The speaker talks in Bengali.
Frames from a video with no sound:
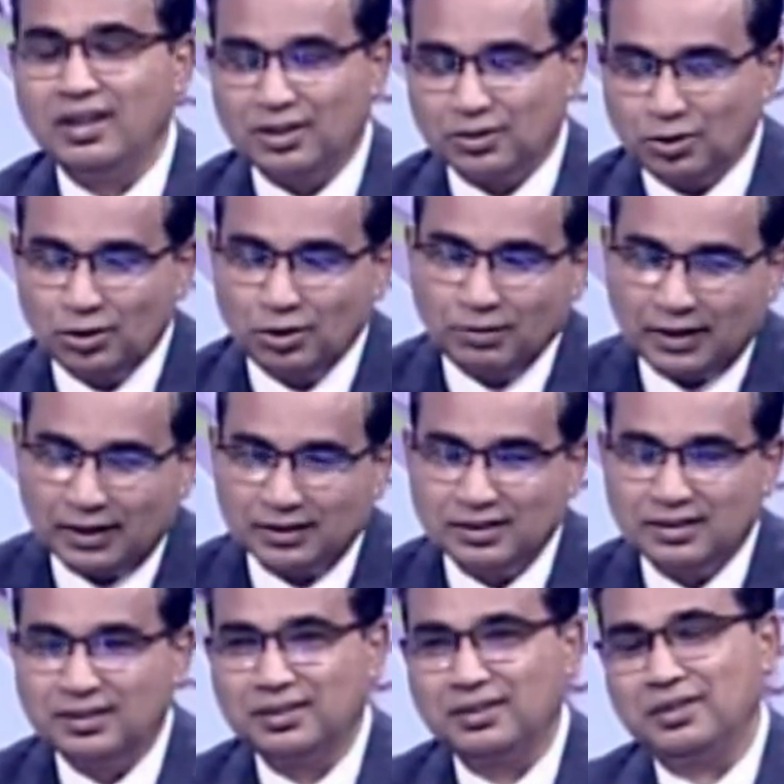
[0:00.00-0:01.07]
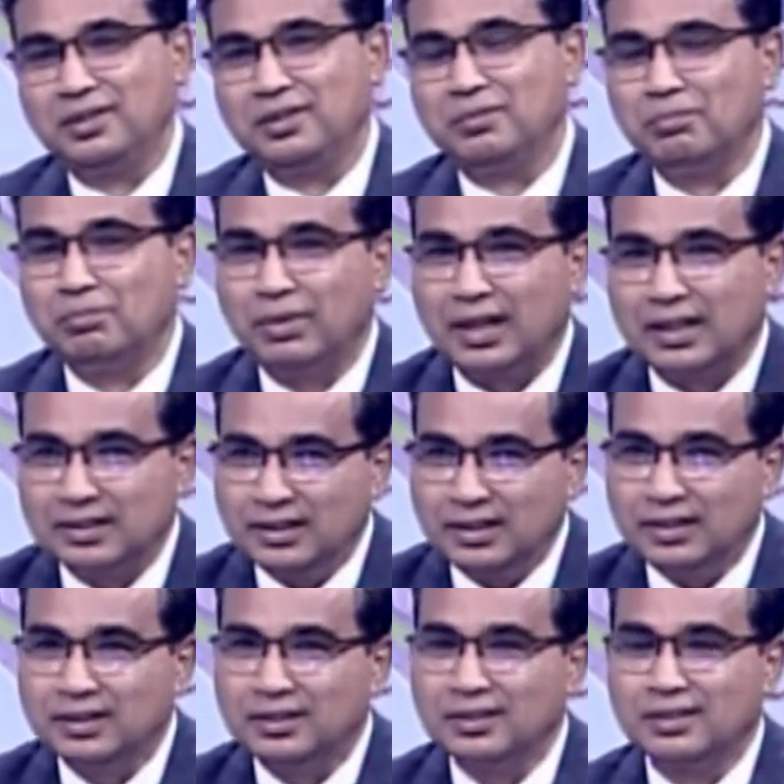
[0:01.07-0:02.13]
ধন্যবাদ
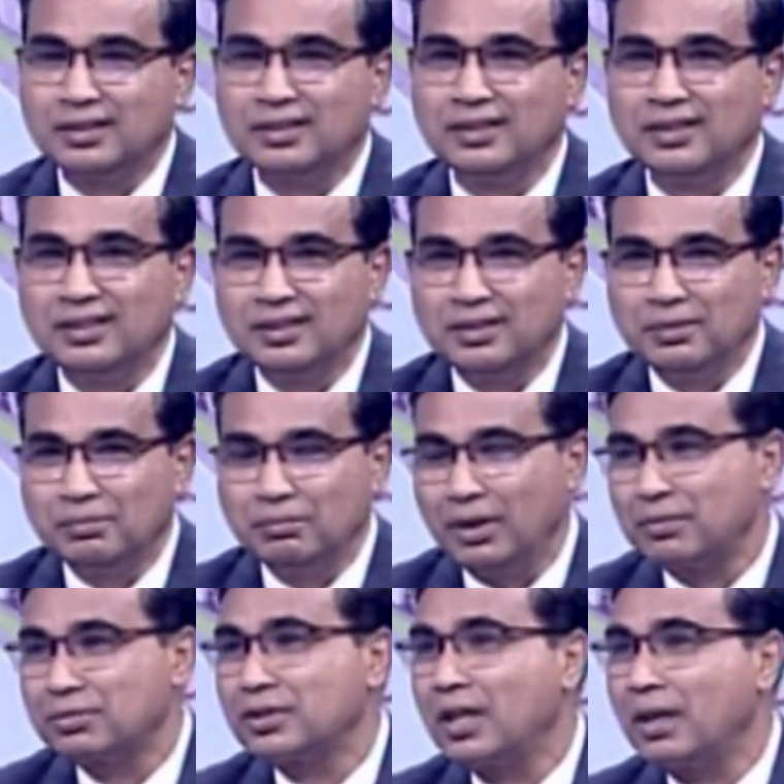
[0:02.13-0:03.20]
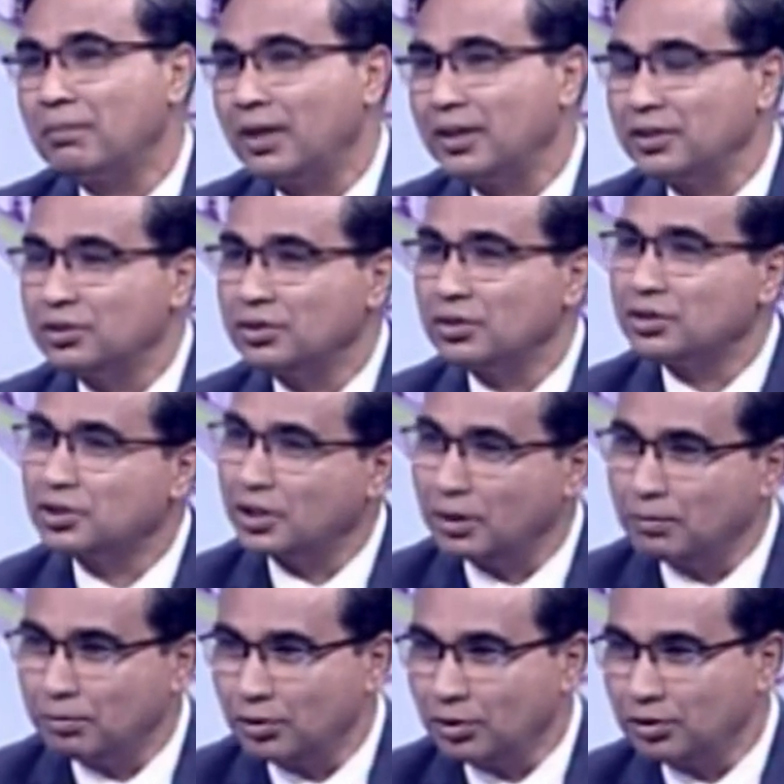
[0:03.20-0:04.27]
বাজেট ব্যবসা বাণিজ্য
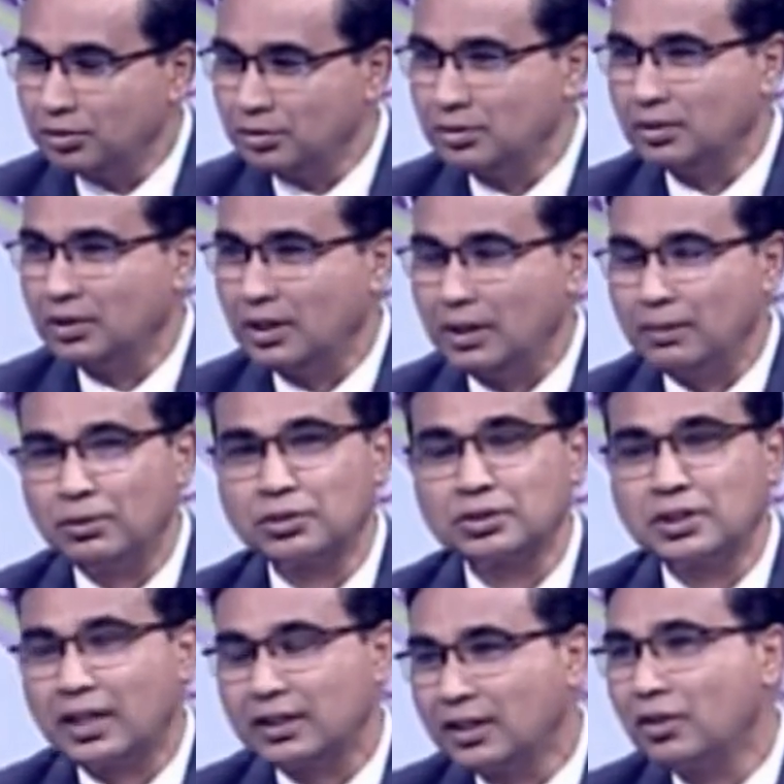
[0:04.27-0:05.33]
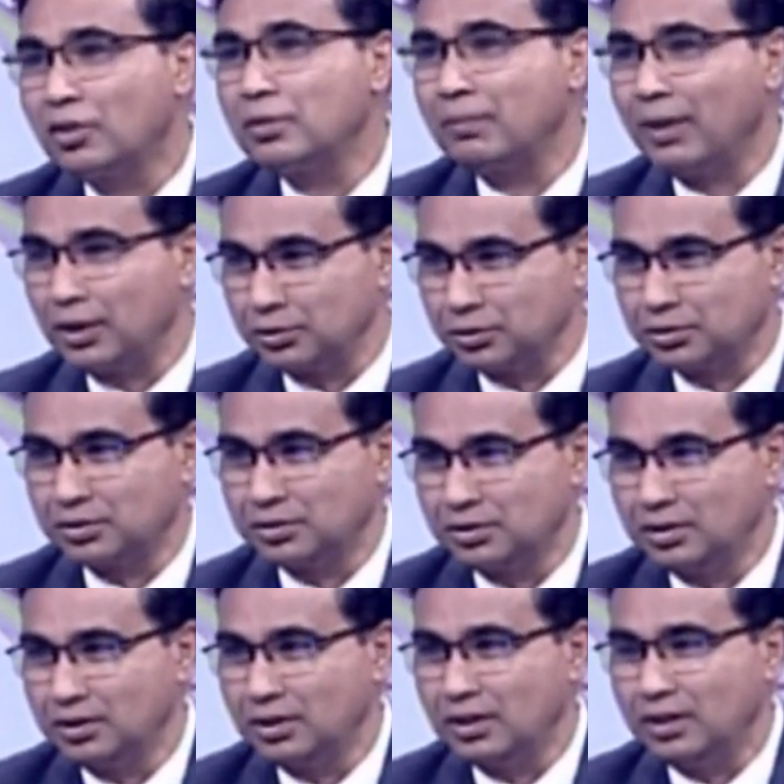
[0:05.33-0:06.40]
শিল্প এবং সাধারণ মানুষ
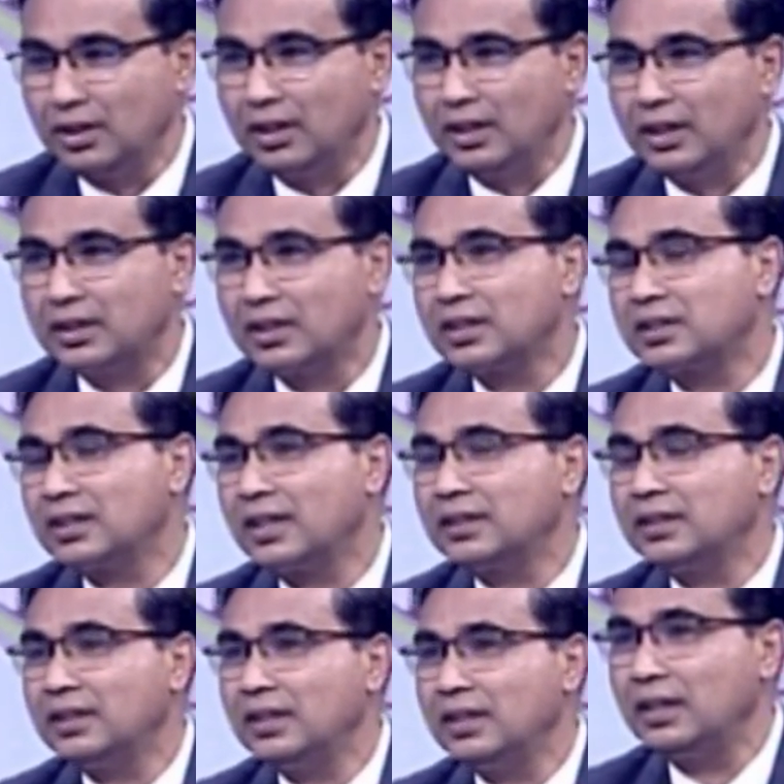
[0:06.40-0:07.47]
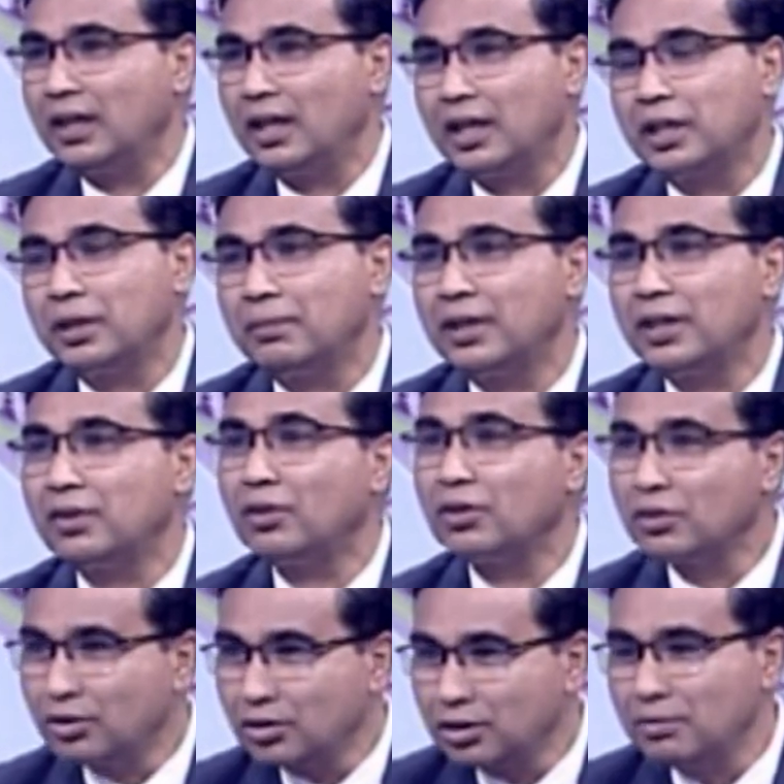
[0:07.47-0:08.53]
এটার সাথে একেবারে
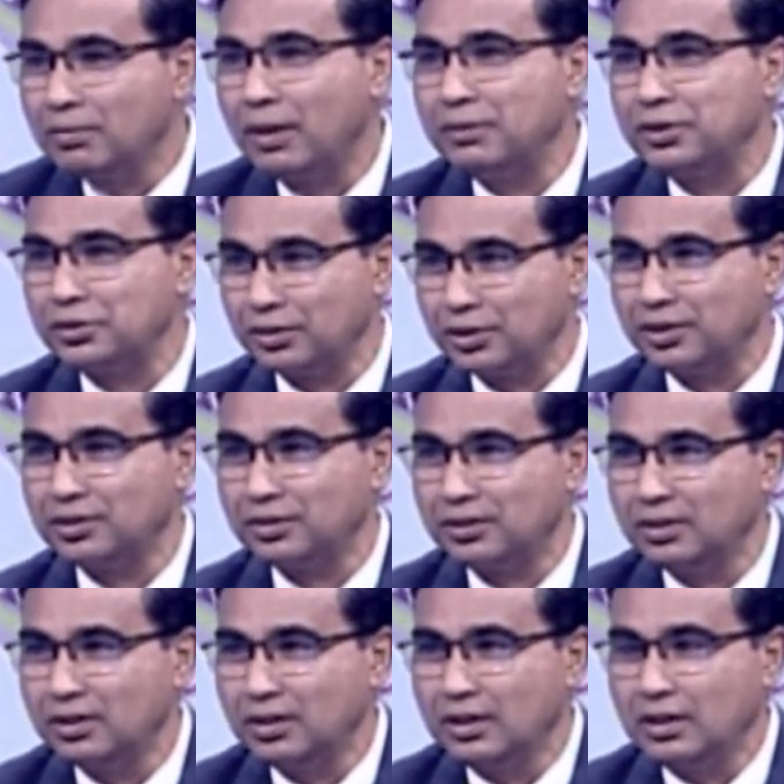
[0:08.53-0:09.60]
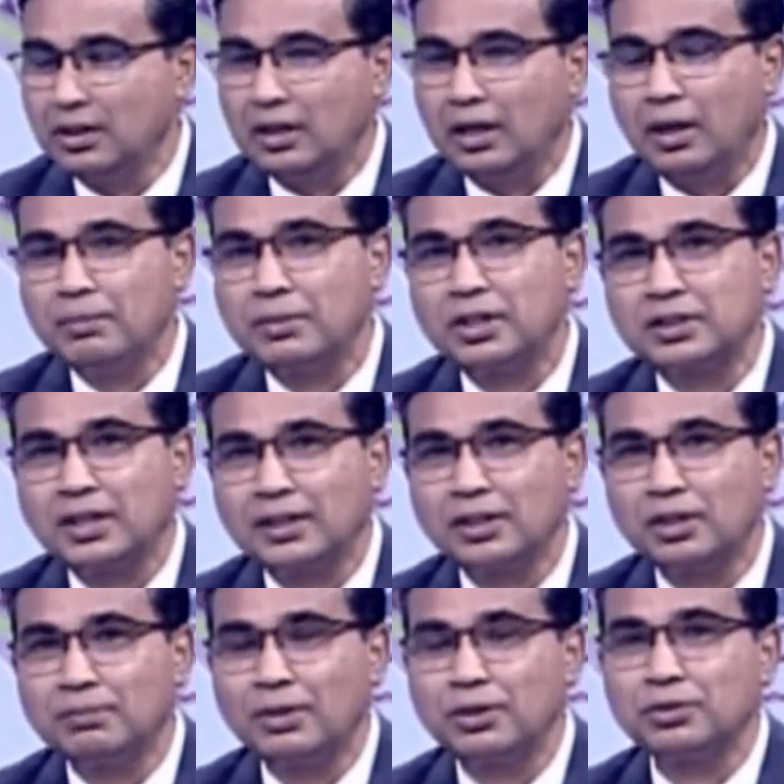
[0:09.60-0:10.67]
অঙ্গভঙ্গিভাবে জড়িত আমরা
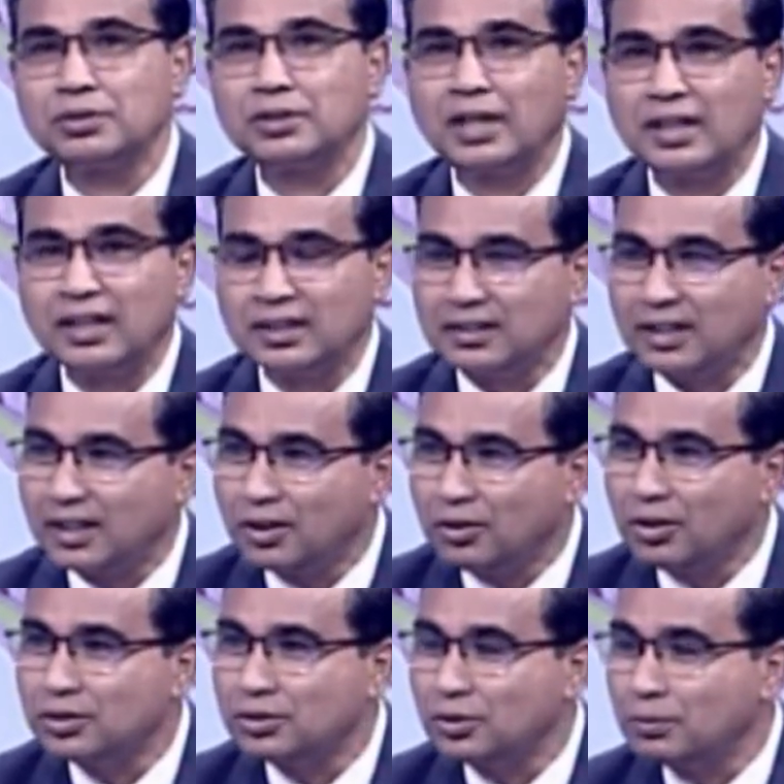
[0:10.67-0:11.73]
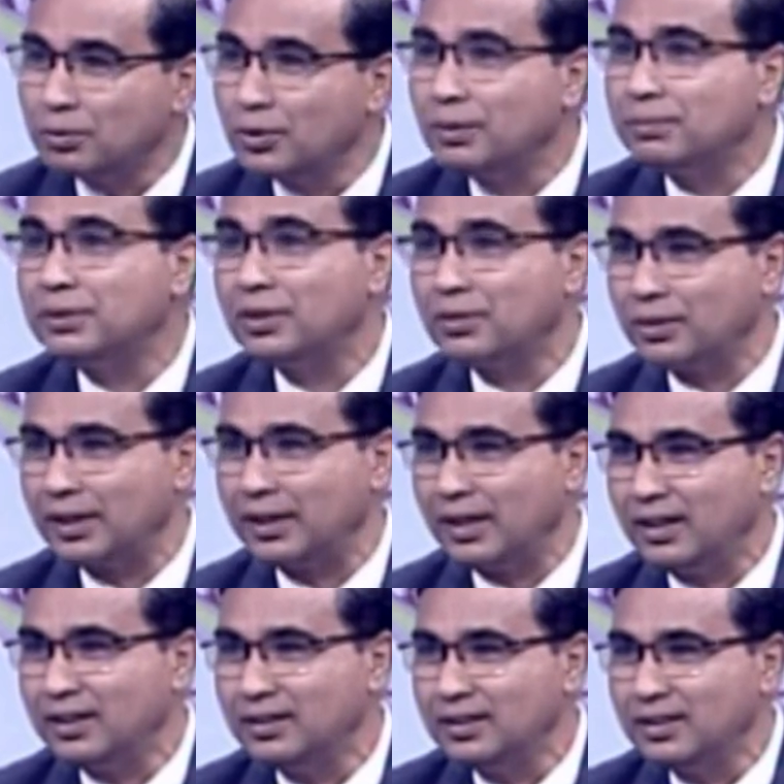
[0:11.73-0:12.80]
সাধারণ মানুষ যারা তারা হয়তো উপলব্ধি করি না
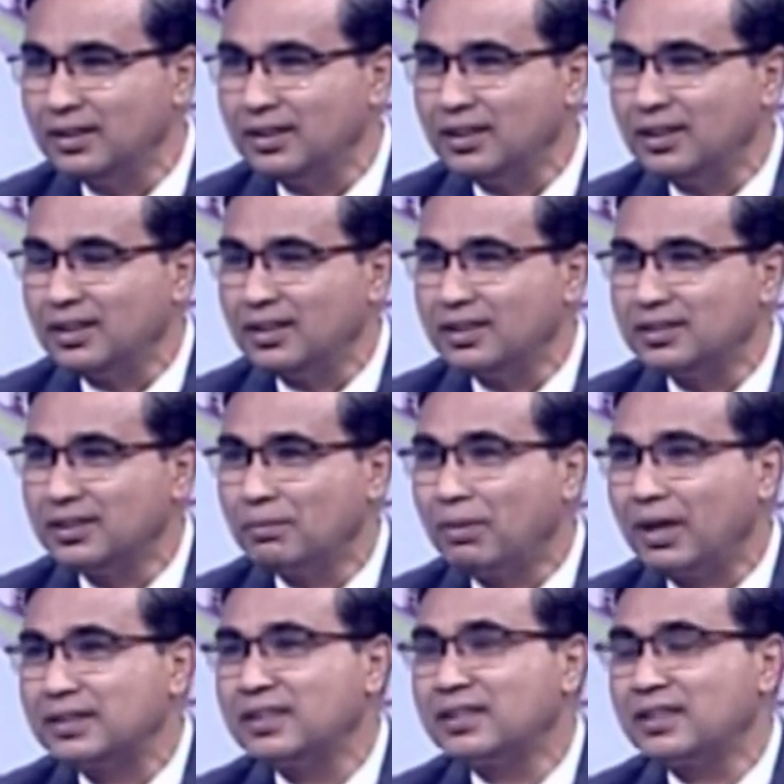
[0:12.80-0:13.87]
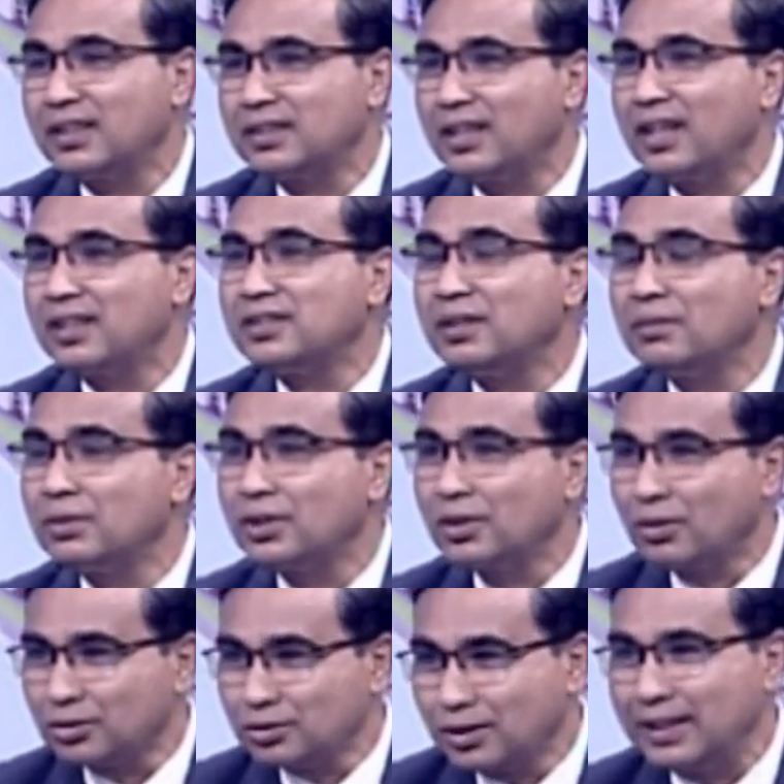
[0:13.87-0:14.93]
যে বাজেটটা তার জীবনে
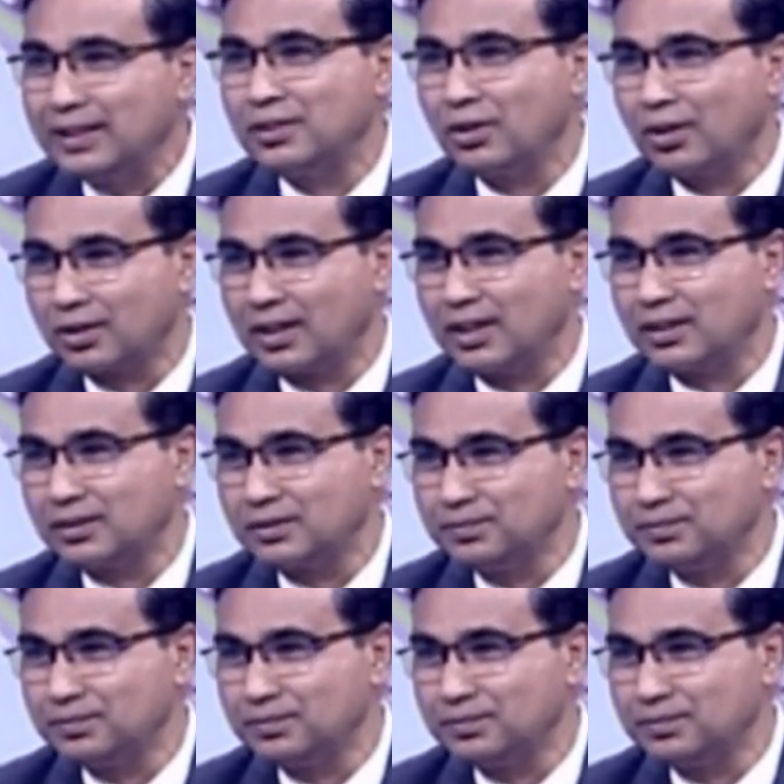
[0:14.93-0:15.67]
কতখানি দরকার